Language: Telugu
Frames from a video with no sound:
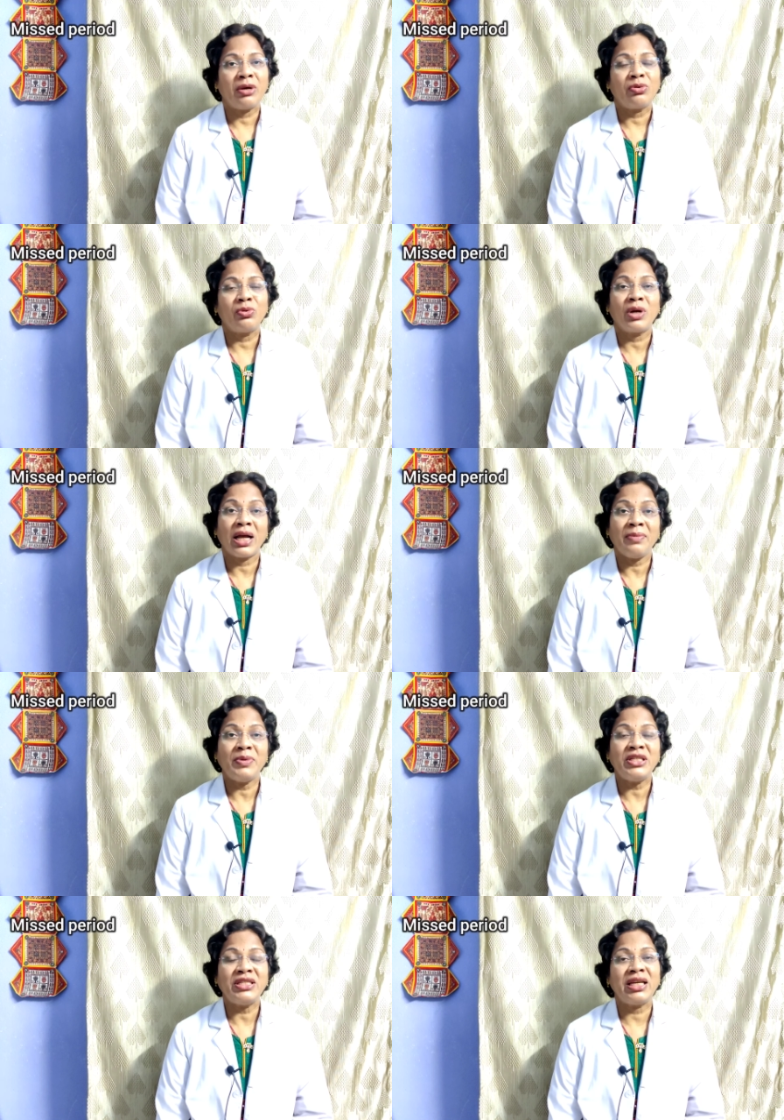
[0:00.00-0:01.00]
మనకు
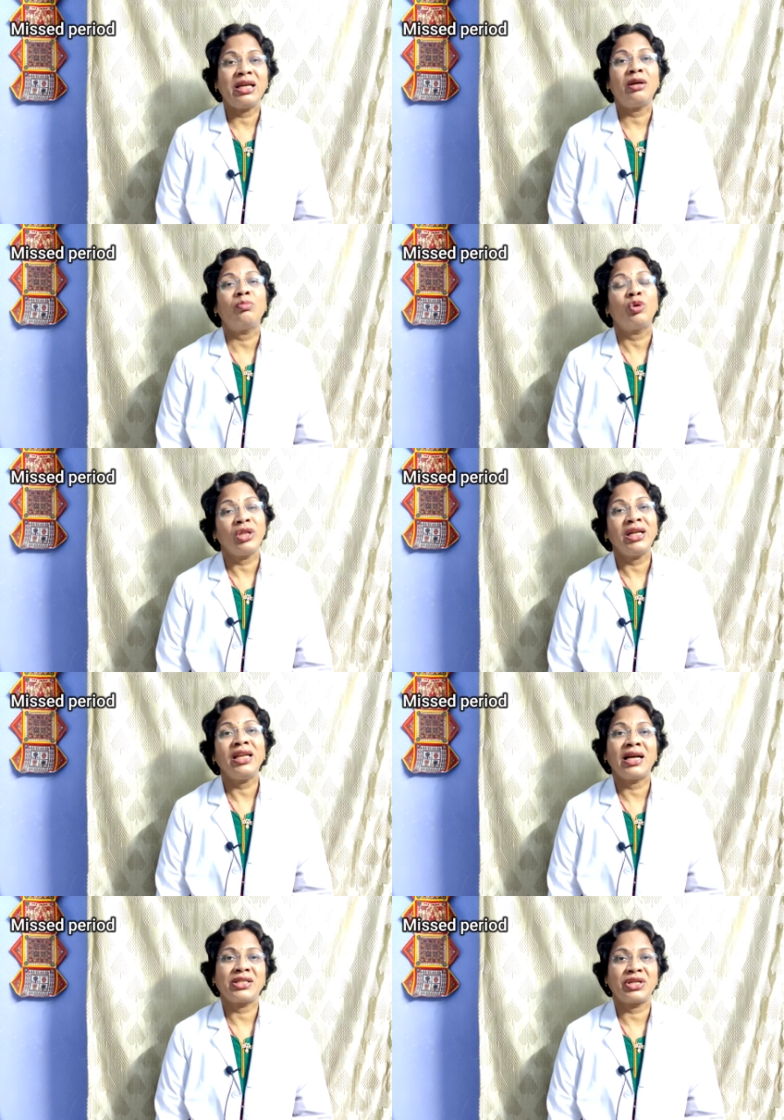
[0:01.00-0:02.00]
కనిపించే
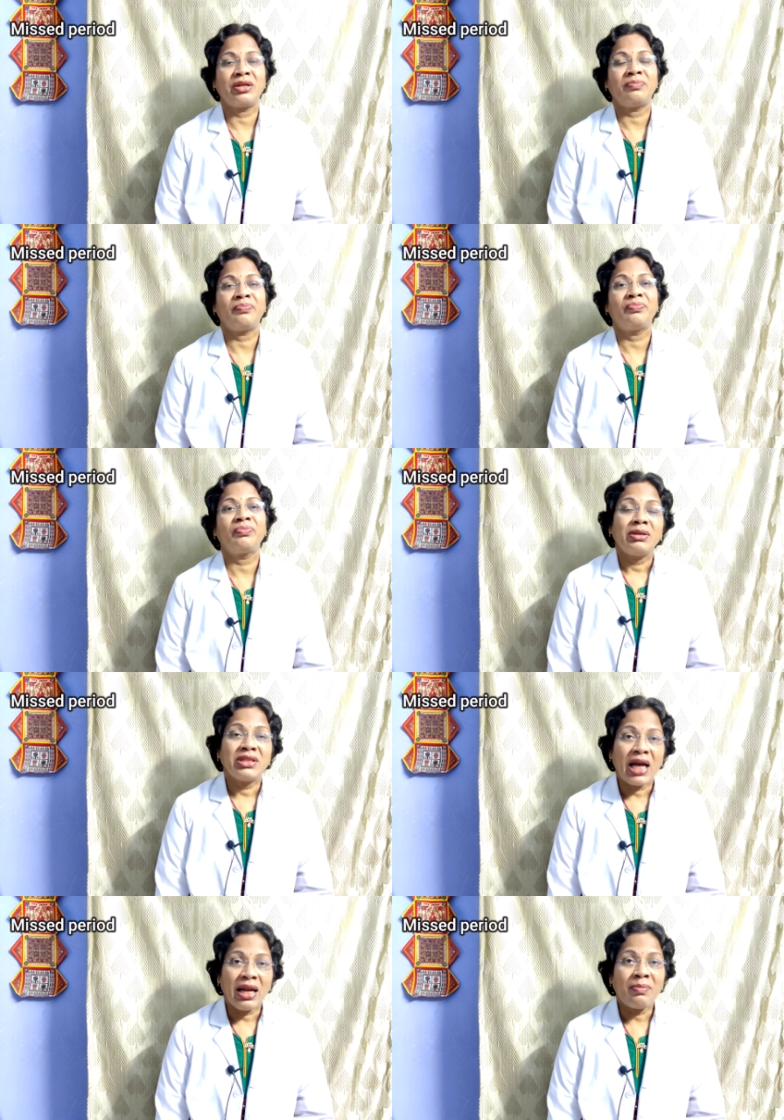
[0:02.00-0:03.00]
మొదటి లక్షణం
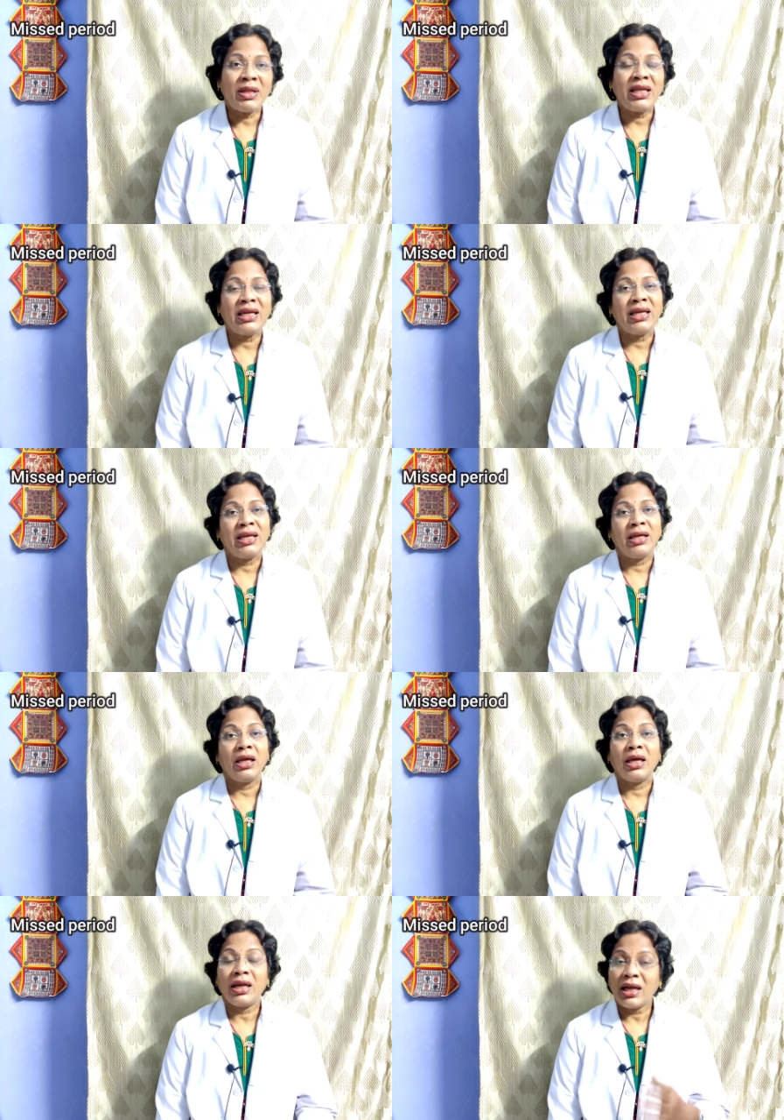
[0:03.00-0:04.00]
చాలా మందికి
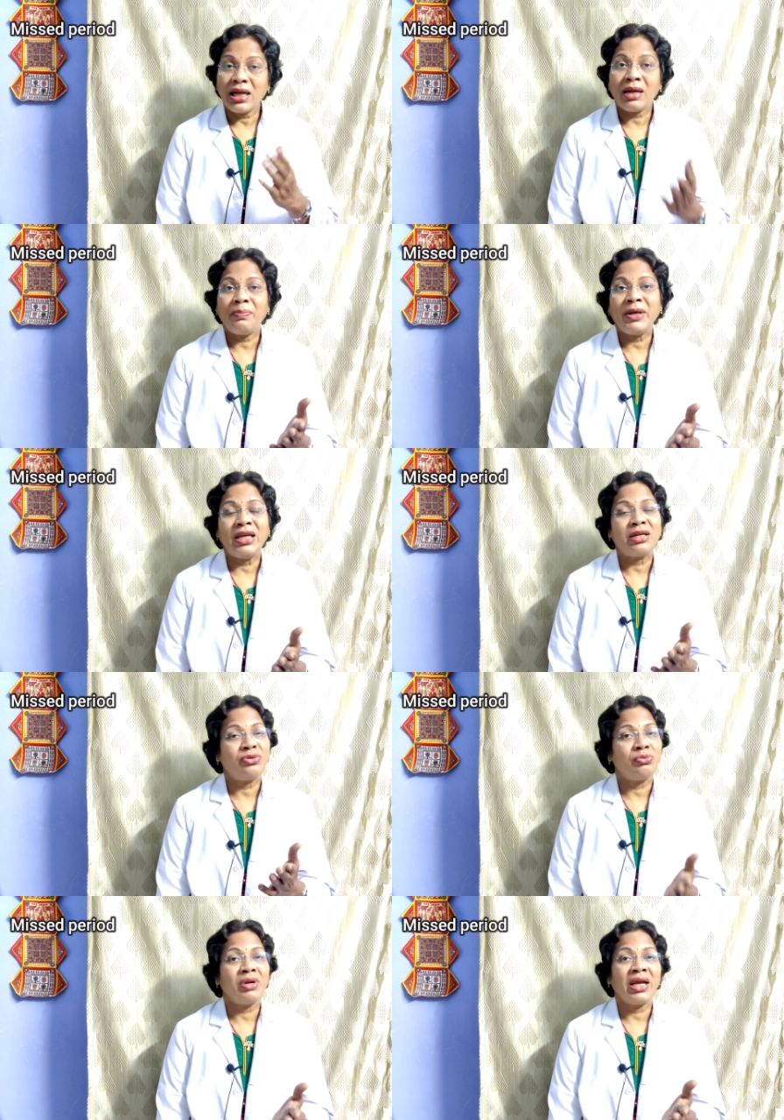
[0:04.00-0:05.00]
రెగ్యులర్
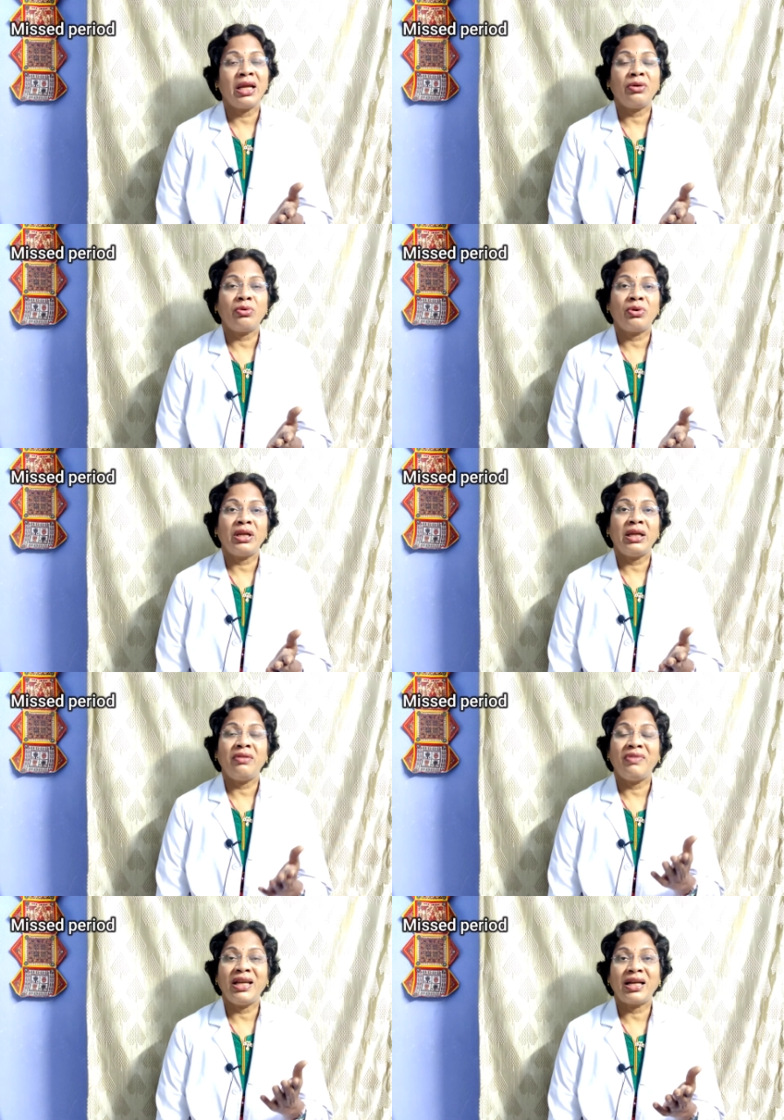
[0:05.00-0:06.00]
పీరియడ్స్ ఉన్నాయనుకోండి
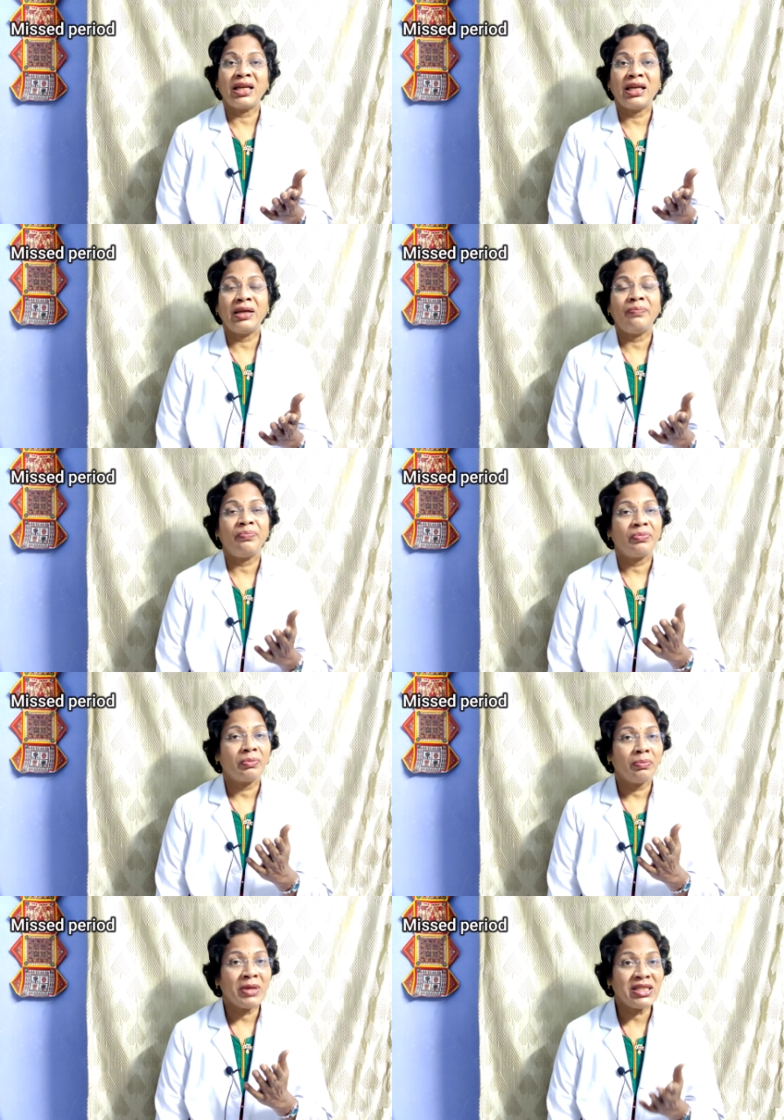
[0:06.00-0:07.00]
వీళ్ళకి
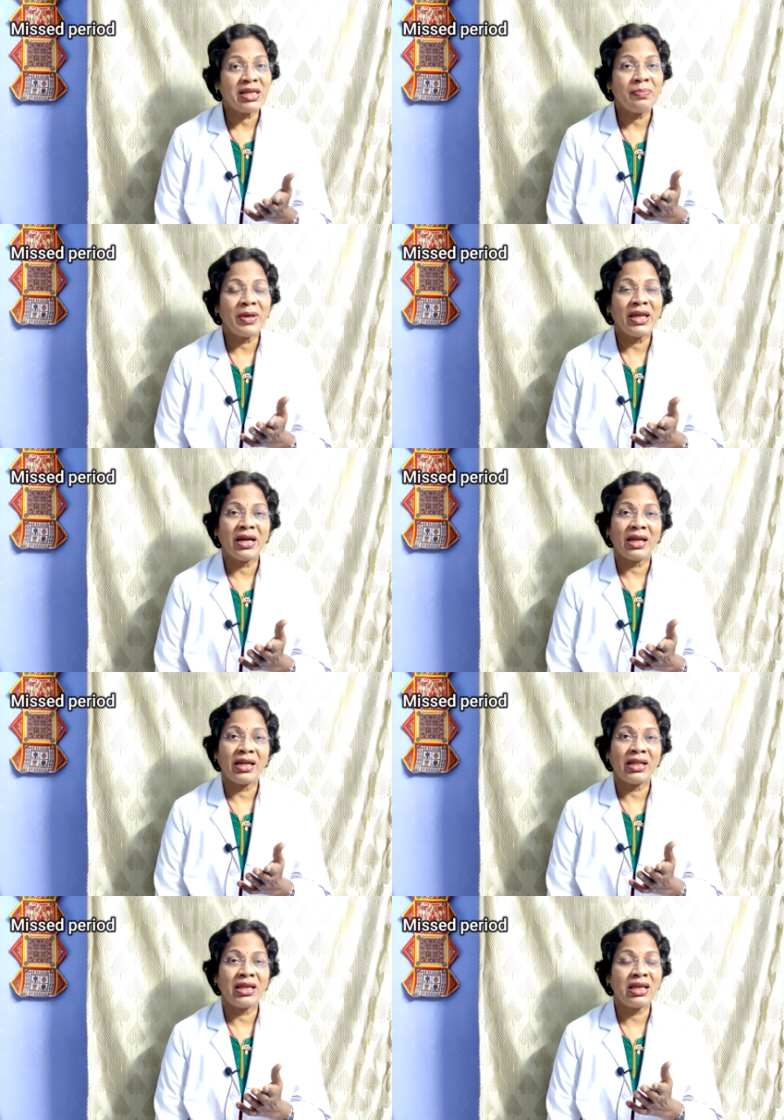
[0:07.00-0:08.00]
మిసిల్ పీరియడ్
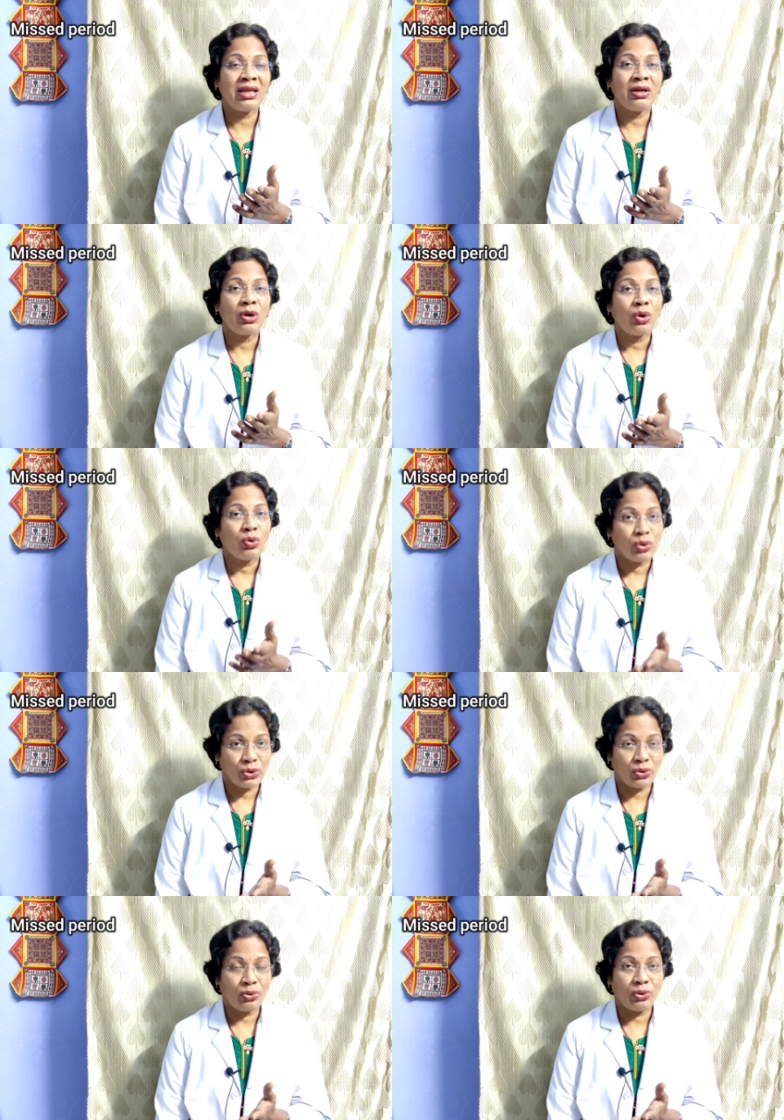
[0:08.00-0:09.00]
అనేది
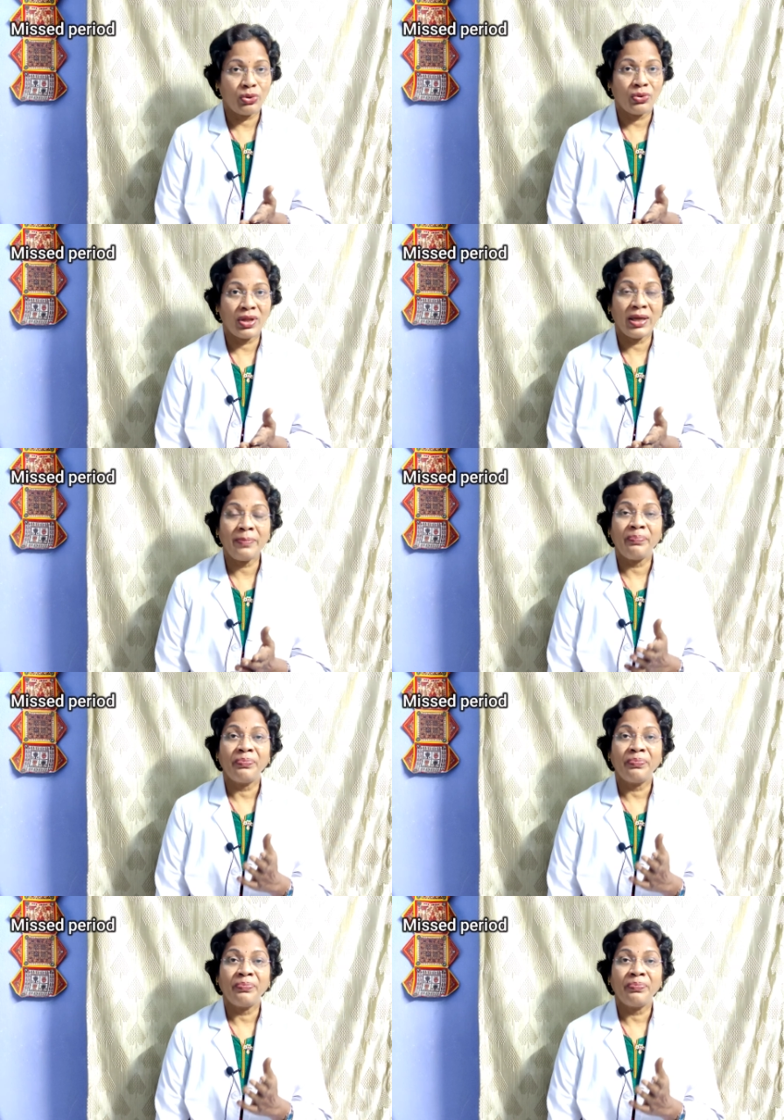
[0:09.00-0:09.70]
వస్తూ ఉంటుంది